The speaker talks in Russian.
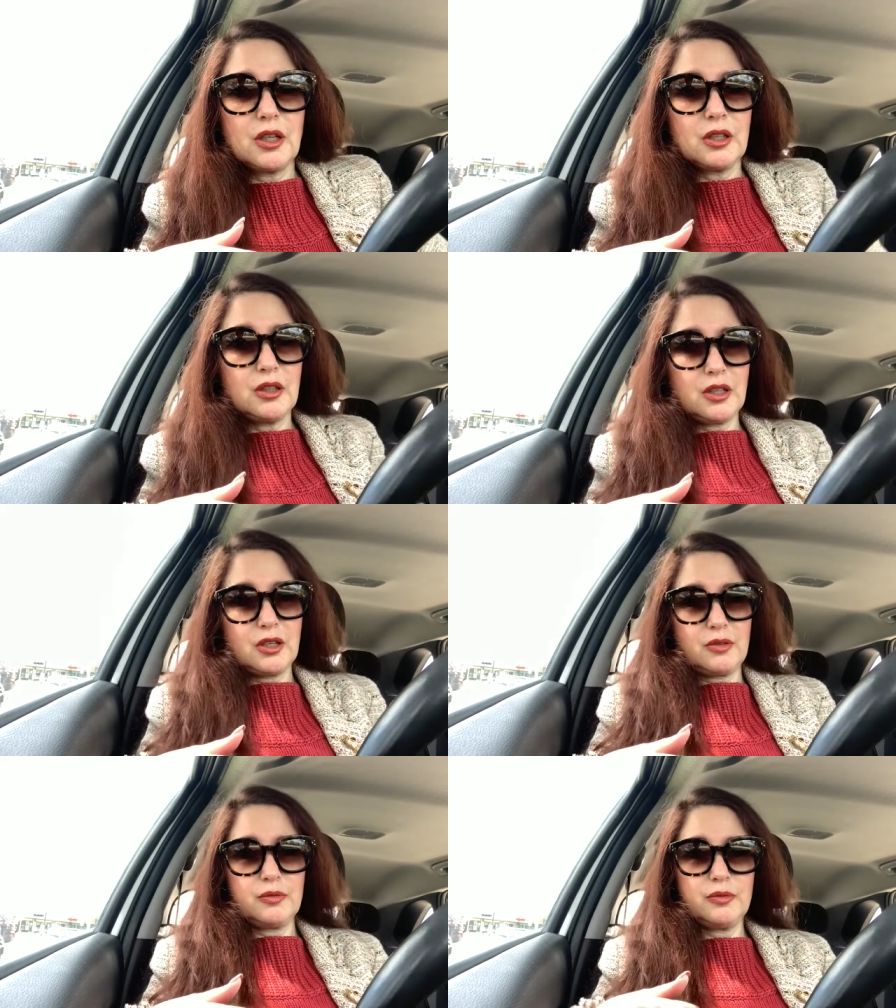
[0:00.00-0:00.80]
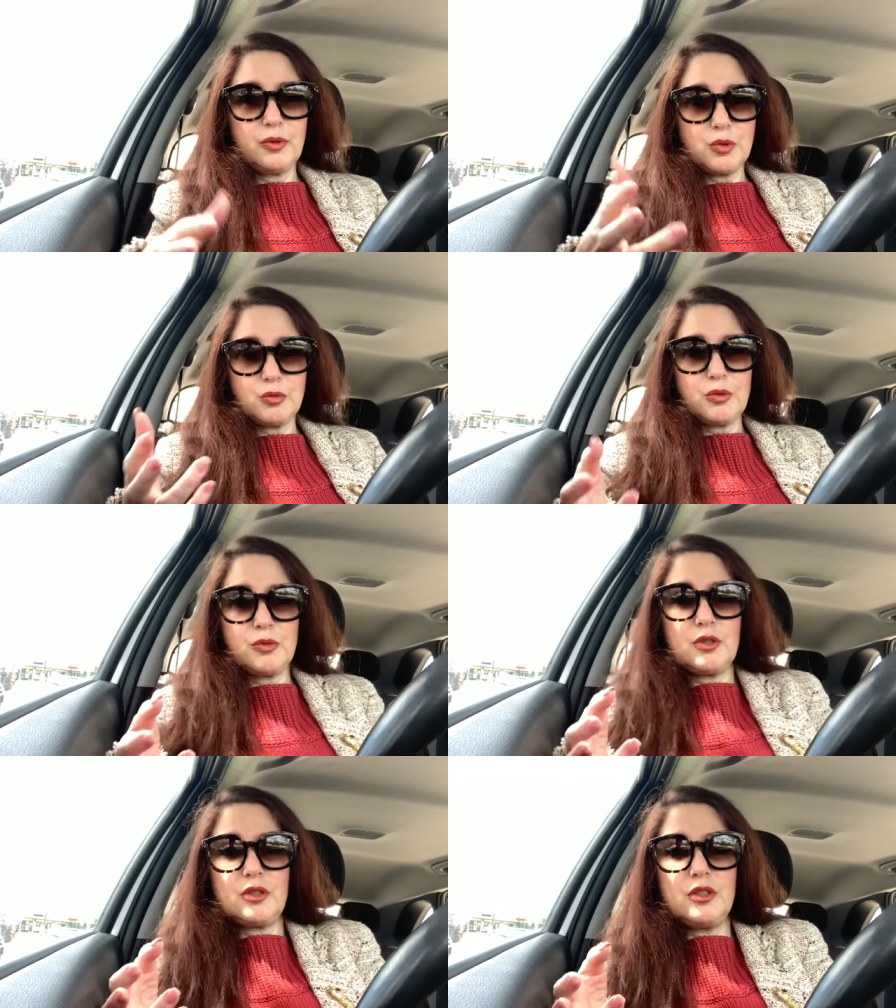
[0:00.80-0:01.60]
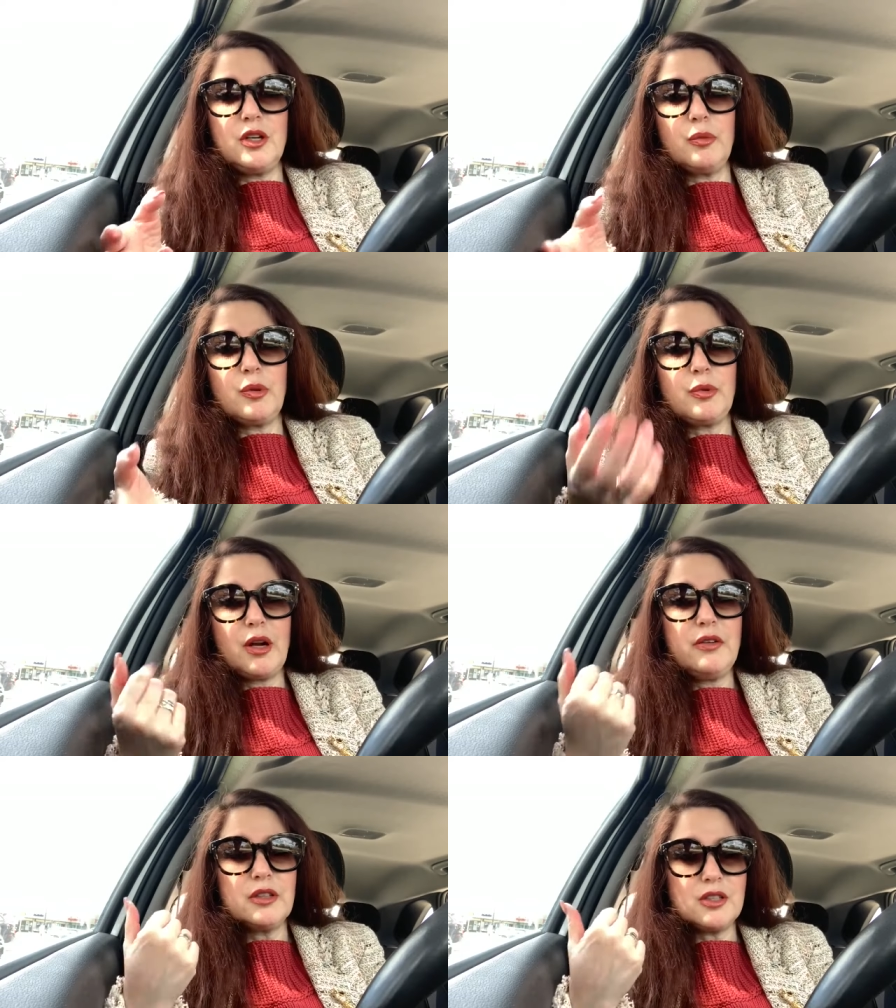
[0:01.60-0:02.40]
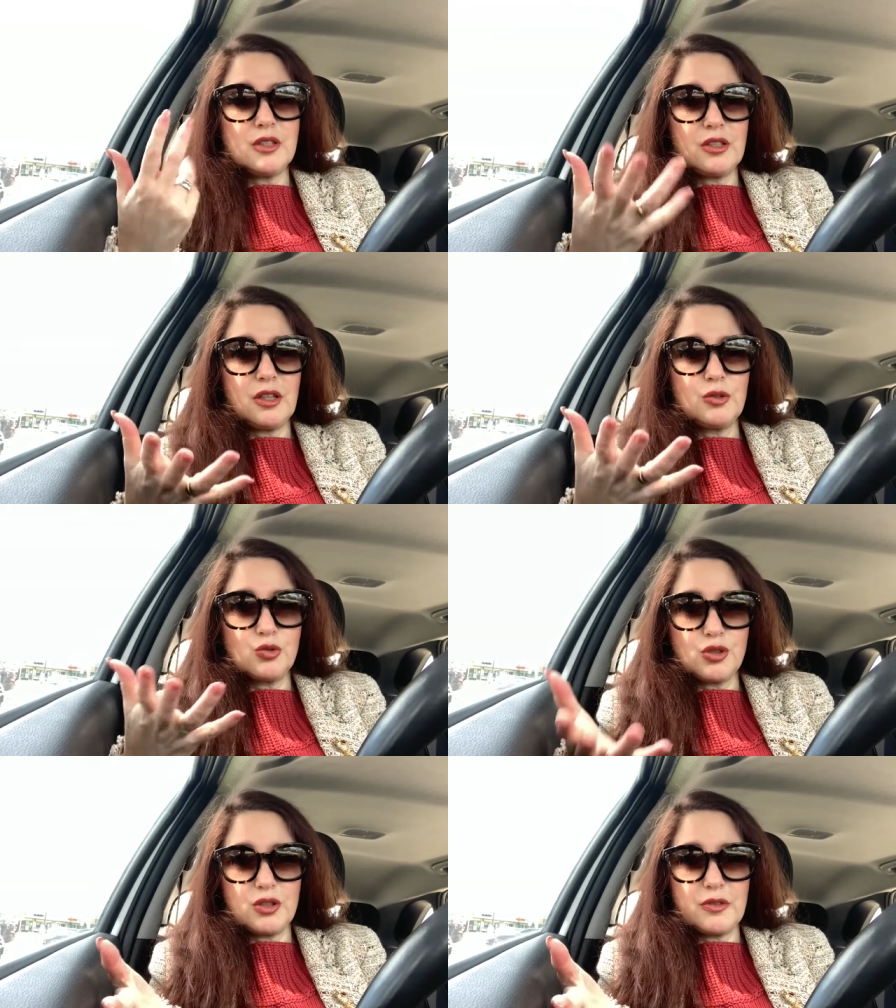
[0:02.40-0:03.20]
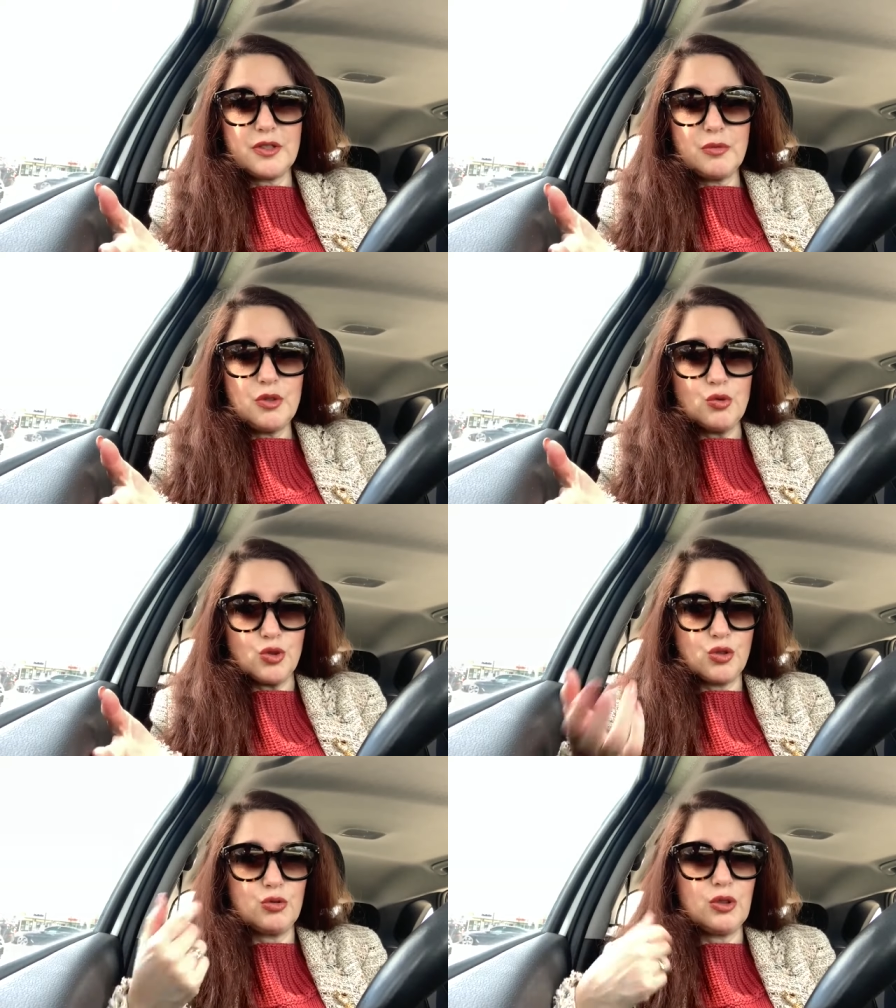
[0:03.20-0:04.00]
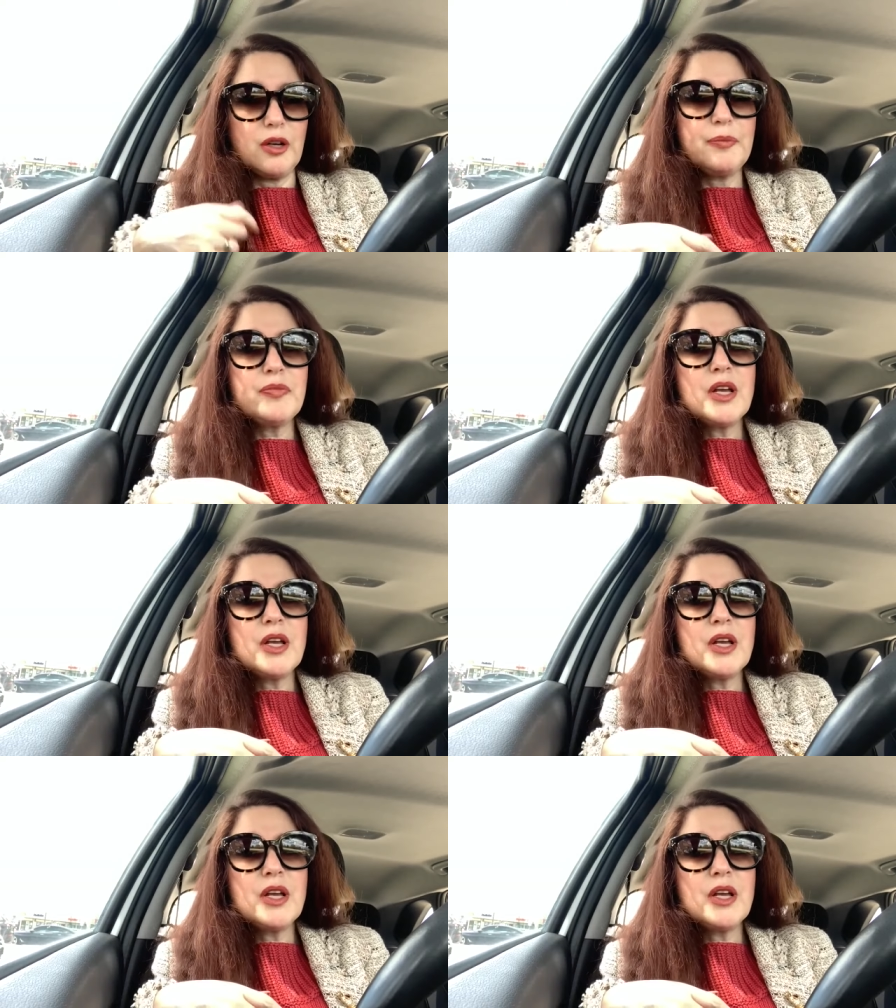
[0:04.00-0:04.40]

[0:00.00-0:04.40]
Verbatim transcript: когда я, в общем-то, сильно поправилась и стала уже совсем не очень худая.